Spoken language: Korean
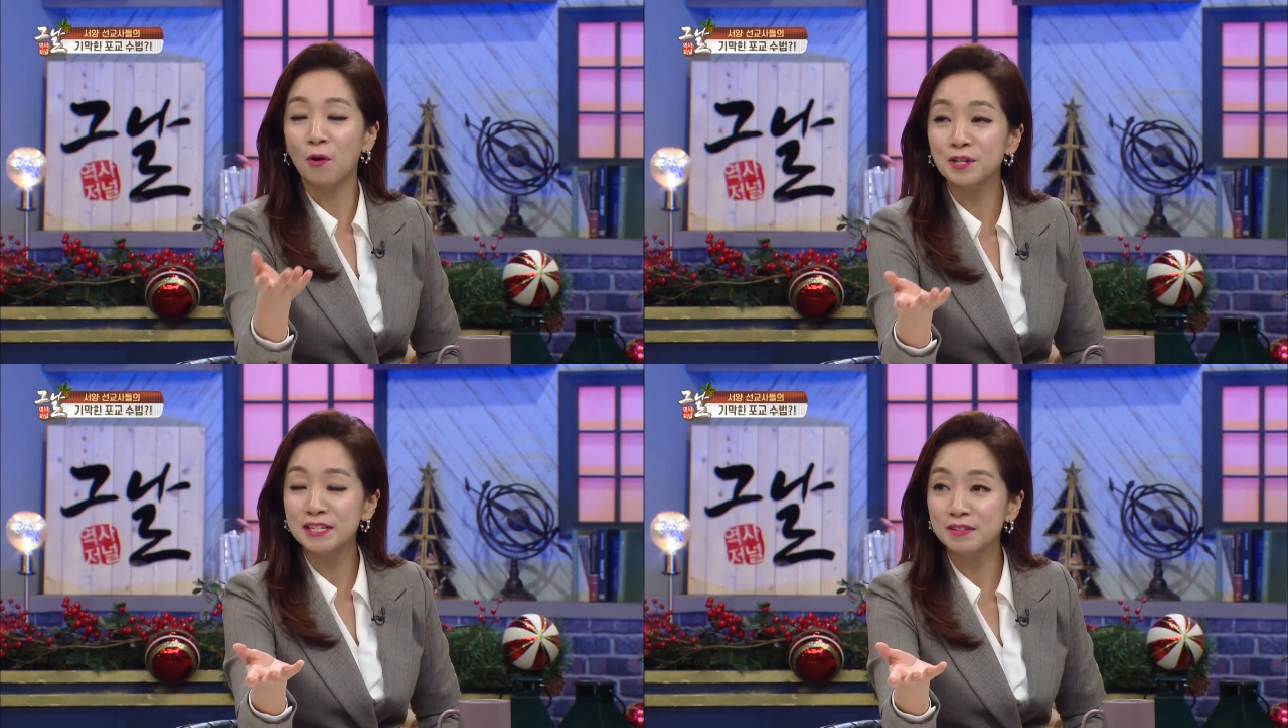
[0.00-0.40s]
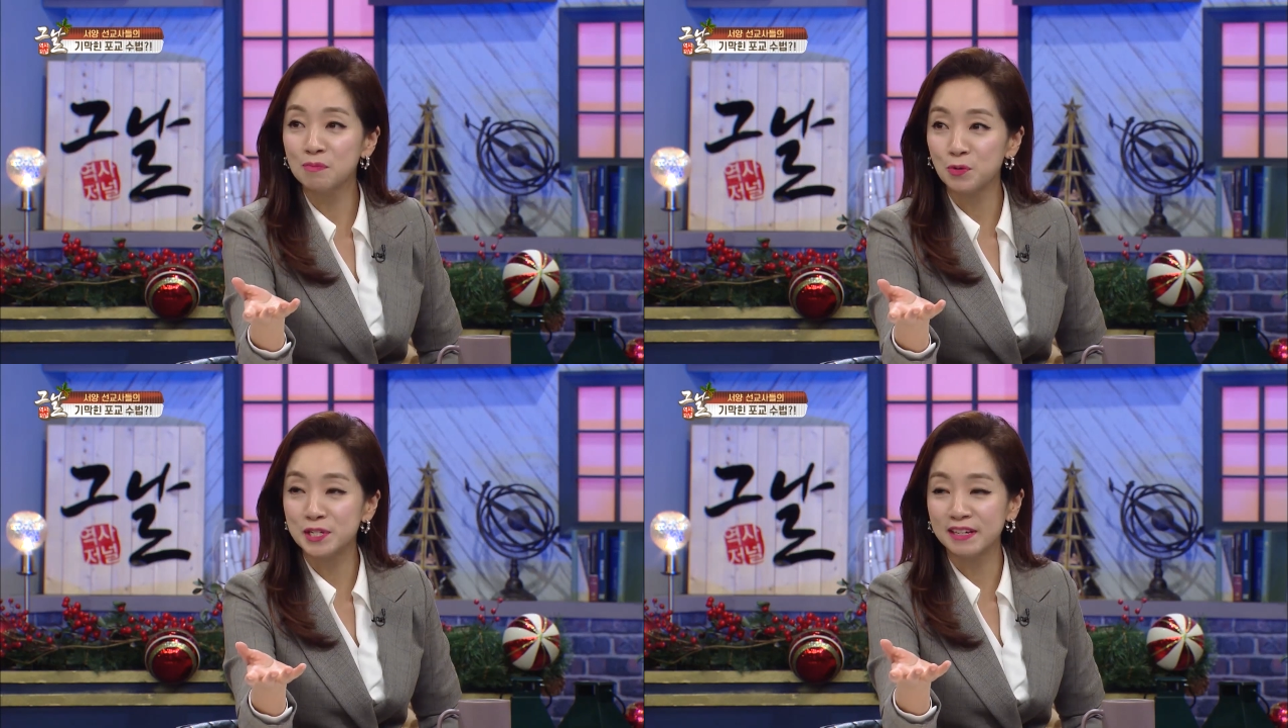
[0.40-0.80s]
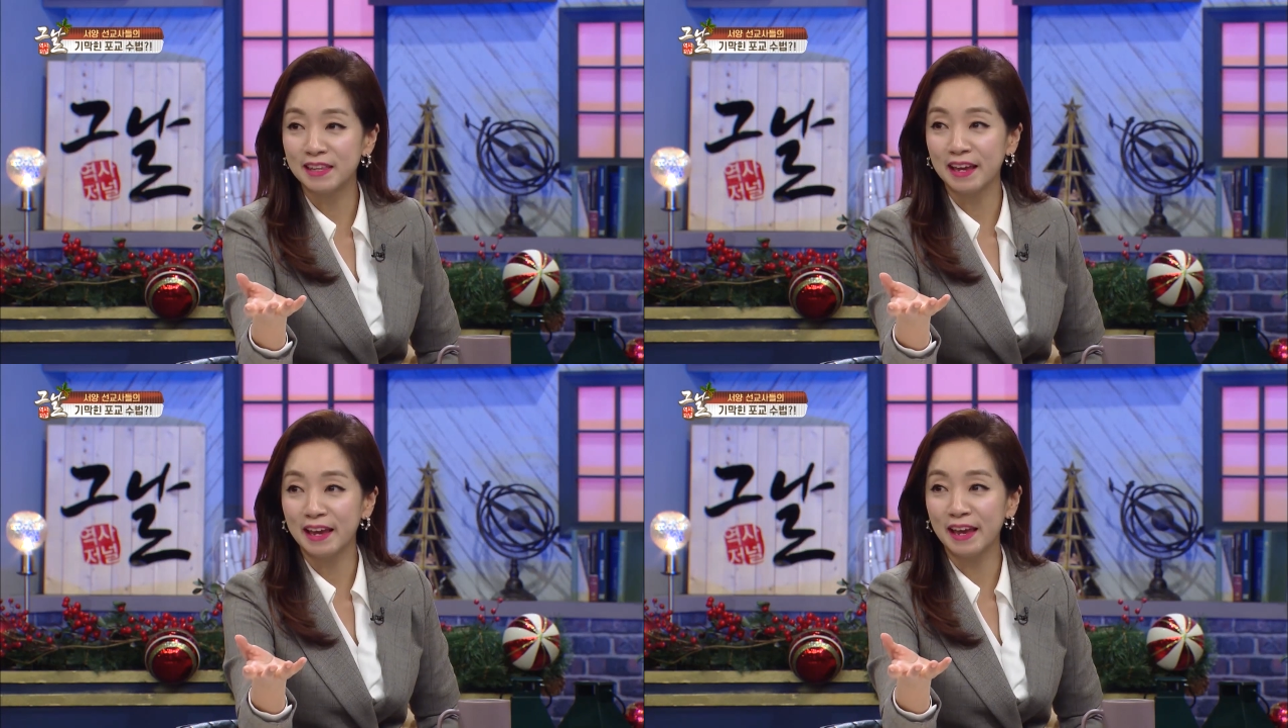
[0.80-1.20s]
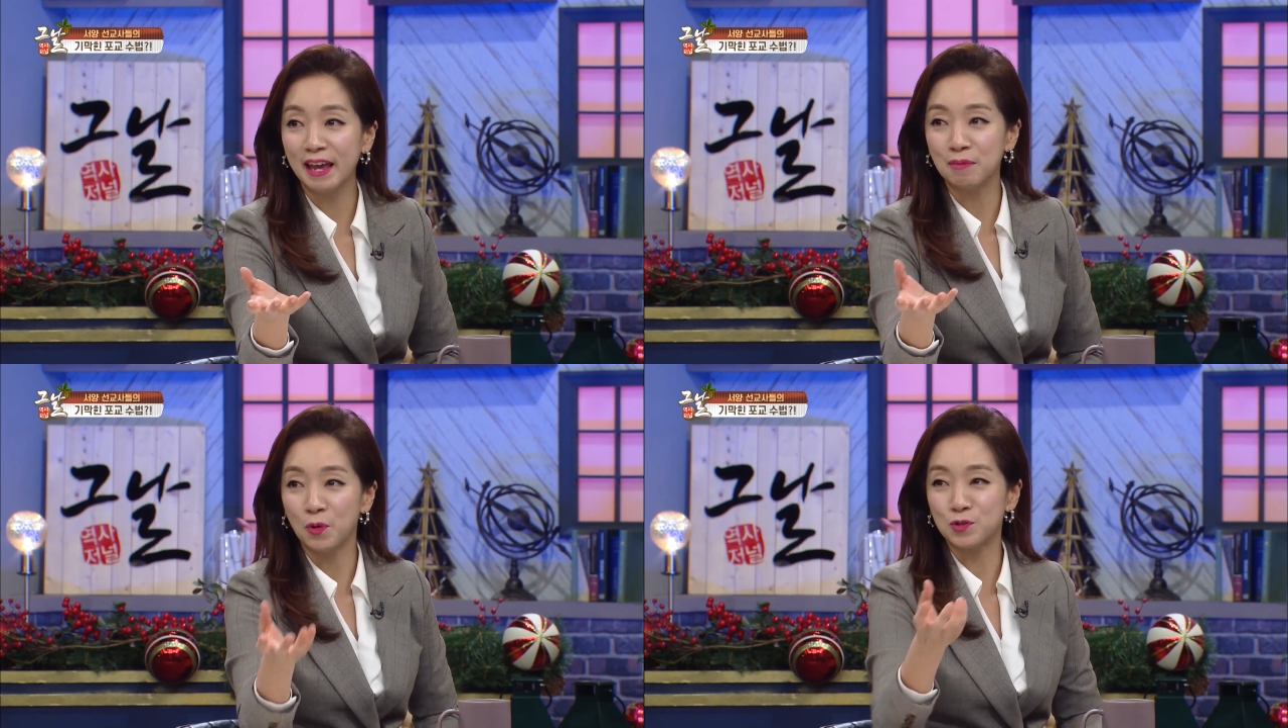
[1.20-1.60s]
어르신들 모실 때
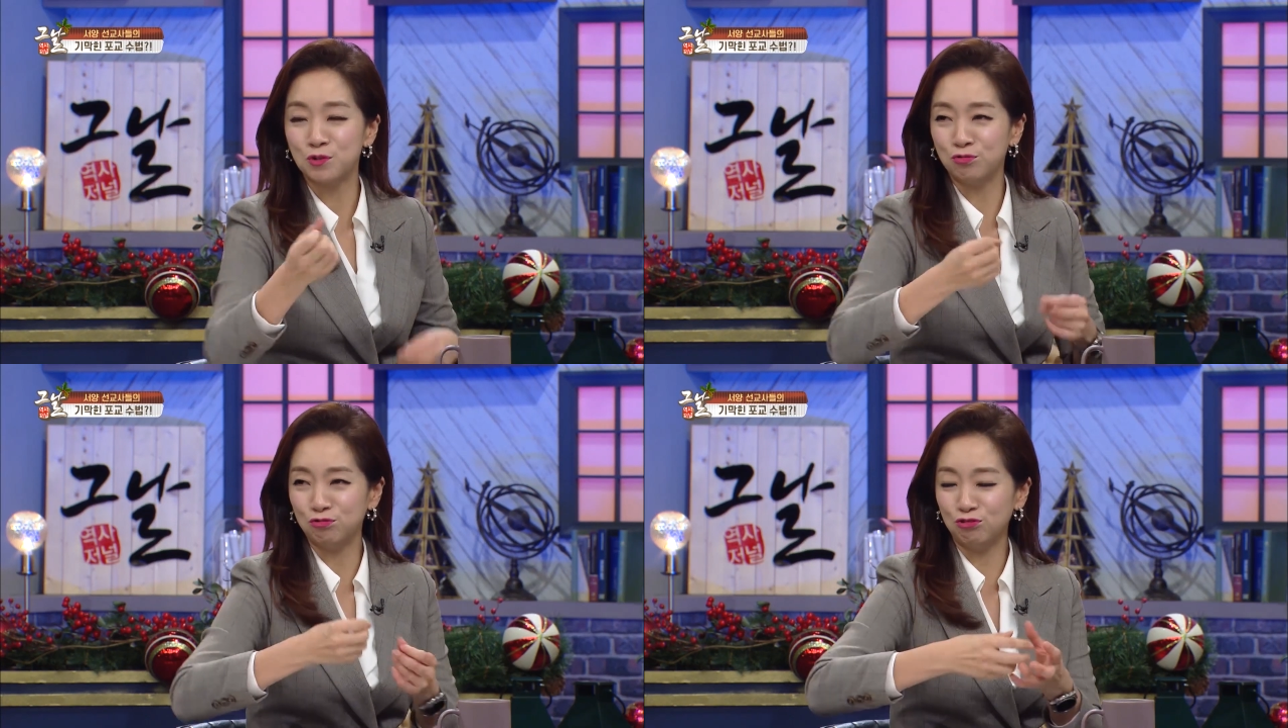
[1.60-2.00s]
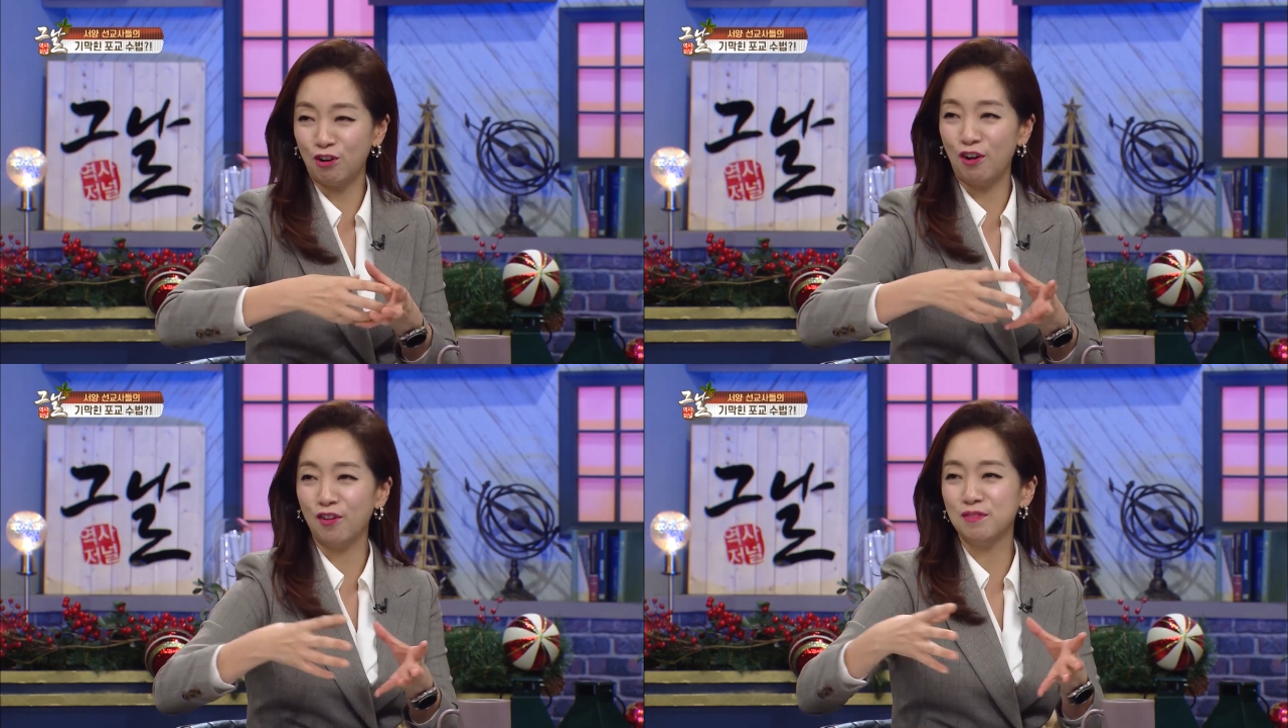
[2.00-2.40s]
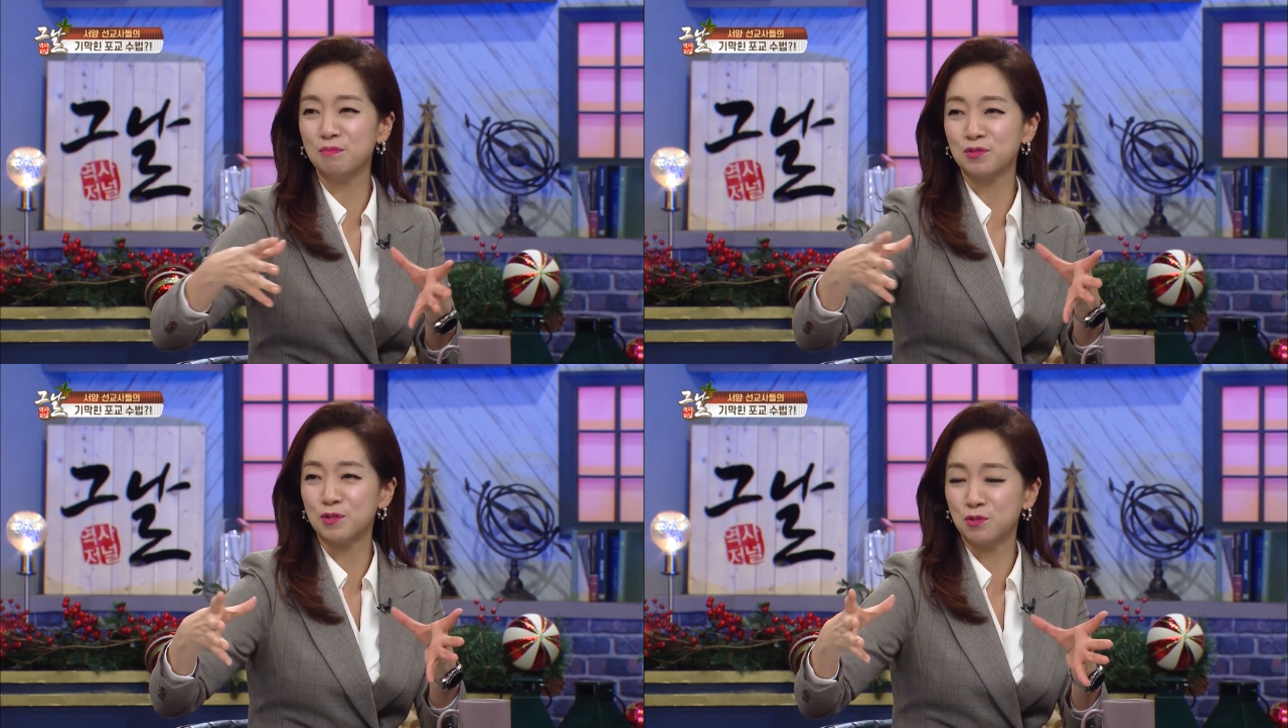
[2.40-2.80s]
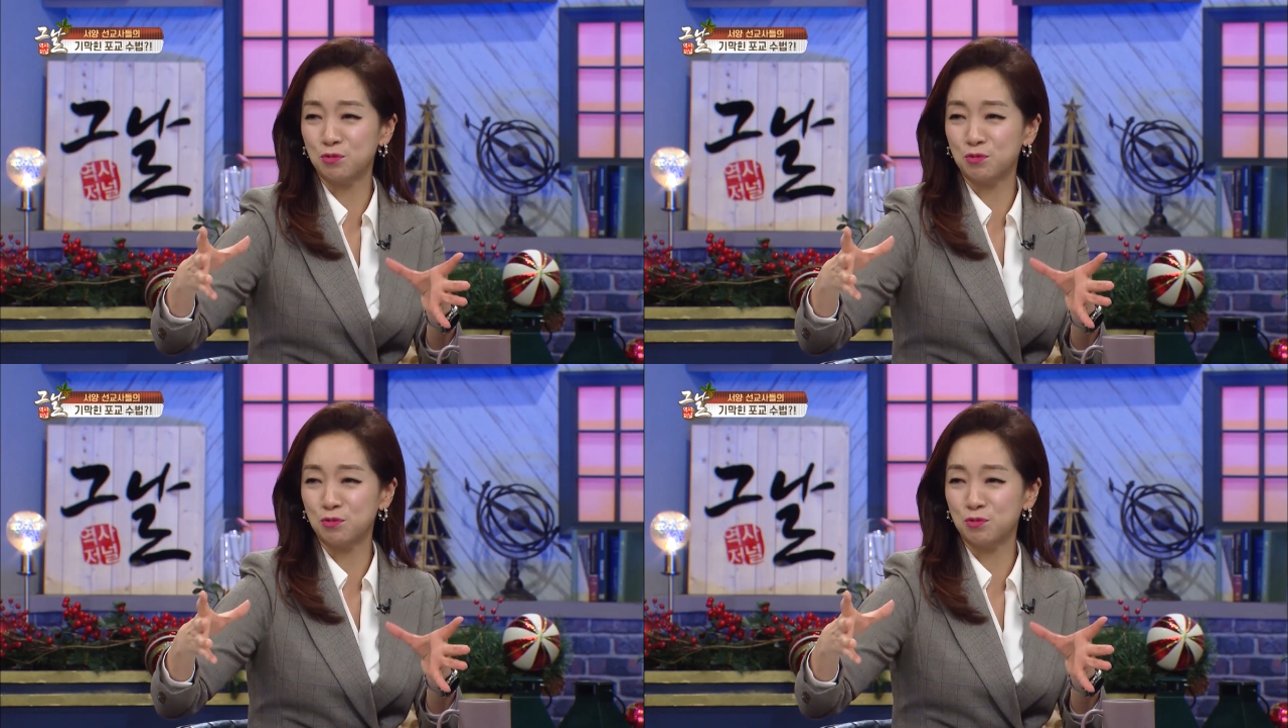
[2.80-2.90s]
뭐 수건 무슨